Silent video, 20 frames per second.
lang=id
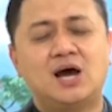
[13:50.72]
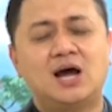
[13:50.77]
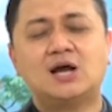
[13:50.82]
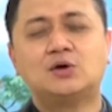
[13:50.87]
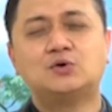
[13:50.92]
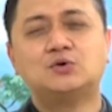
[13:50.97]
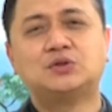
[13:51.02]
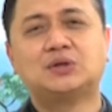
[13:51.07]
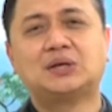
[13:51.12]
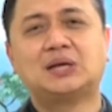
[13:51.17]

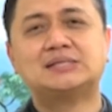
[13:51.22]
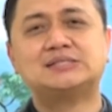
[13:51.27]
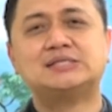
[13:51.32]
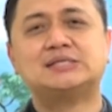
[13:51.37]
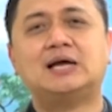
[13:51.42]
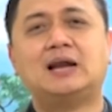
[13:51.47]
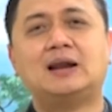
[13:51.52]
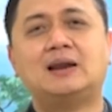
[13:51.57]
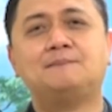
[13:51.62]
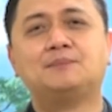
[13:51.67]
Saudaraku
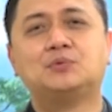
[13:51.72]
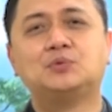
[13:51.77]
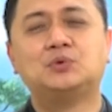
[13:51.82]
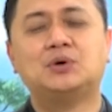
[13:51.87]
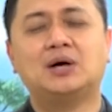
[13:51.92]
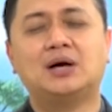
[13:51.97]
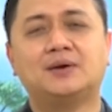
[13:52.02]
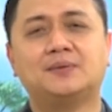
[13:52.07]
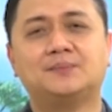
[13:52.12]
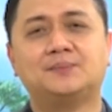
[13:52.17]
terkasih dalam
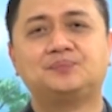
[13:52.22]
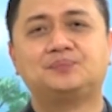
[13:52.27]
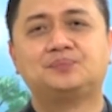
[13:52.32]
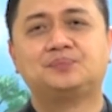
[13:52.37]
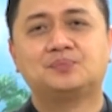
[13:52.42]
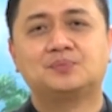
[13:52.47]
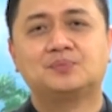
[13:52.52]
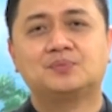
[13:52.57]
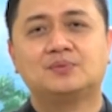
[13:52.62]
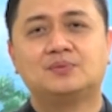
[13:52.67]
Tuhan.
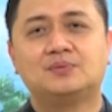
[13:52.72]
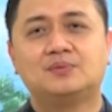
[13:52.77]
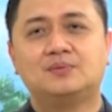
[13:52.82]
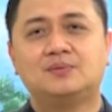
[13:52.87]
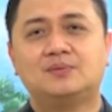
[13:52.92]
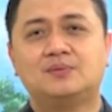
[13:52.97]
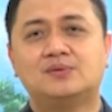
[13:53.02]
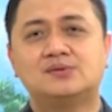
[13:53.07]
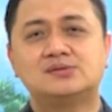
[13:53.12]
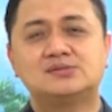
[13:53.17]

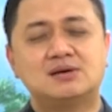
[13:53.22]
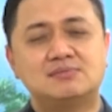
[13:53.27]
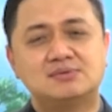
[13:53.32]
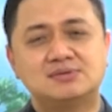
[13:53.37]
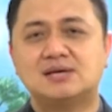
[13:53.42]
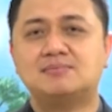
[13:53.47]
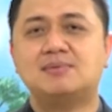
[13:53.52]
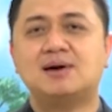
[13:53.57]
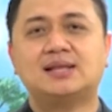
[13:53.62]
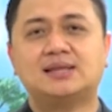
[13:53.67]

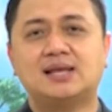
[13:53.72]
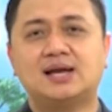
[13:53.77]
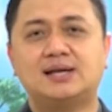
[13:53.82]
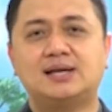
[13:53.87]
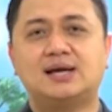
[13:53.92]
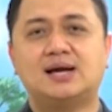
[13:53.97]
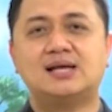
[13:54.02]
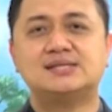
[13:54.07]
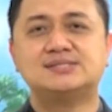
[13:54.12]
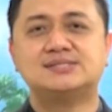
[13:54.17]
Sama-sama katakan
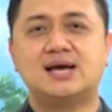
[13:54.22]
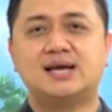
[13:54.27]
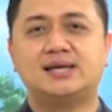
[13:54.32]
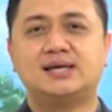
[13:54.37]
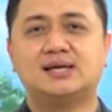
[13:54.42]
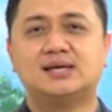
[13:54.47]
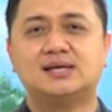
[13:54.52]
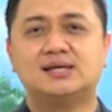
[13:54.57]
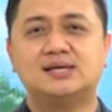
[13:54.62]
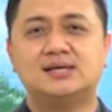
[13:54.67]
dengan
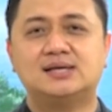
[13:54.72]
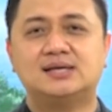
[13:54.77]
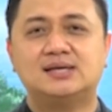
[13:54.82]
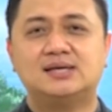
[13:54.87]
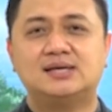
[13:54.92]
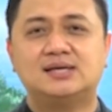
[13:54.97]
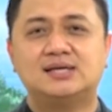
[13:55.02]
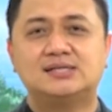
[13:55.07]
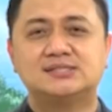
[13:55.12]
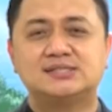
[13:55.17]
saya.
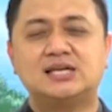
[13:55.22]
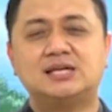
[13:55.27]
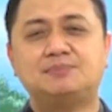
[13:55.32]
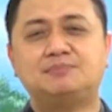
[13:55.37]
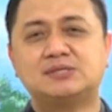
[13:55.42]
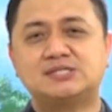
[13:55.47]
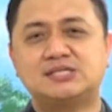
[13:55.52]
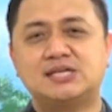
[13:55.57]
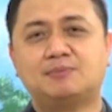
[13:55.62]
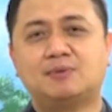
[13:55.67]
Saya
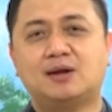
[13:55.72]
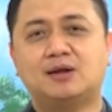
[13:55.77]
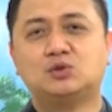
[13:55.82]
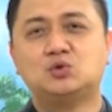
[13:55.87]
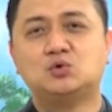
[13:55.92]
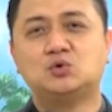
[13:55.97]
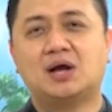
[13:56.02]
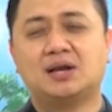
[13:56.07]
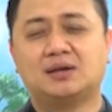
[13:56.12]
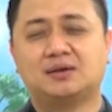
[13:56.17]
dipersiapkan
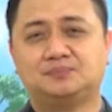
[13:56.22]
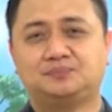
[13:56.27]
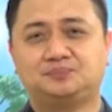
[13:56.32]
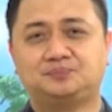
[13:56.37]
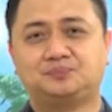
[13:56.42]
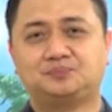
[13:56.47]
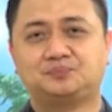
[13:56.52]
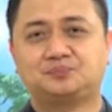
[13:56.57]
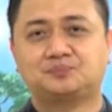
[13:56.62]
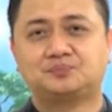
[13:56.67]
Tuhan.
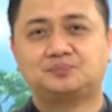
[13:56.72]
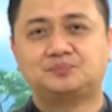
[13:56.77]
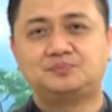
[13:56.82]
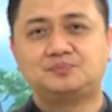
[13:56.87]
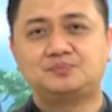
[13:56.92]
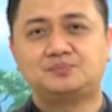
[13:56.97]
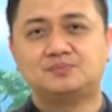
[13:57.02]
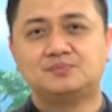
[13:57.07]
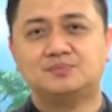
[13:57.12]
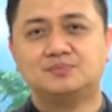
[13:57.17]

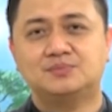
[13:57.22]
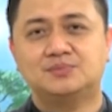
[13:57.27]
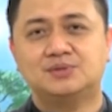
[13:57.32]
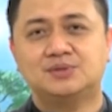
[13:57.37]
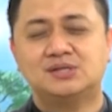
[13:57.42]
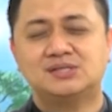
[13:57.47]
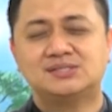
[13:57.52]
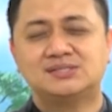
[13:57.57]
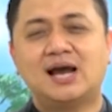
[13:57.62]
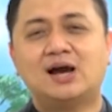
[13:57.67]

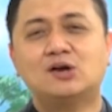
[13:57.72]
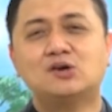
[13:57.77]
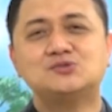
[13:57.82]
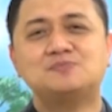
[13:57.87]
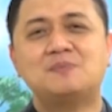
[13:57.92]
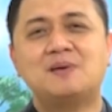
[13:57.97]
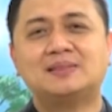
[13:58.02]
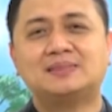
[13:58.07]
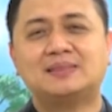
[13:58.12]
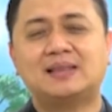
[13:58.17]
Saya
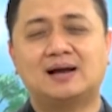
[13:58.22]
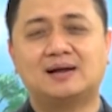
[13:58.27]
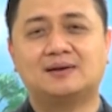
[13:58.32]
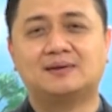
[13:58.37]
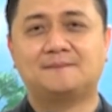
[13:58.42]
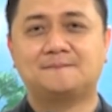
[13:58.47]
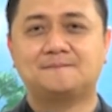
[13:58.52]
harus matang.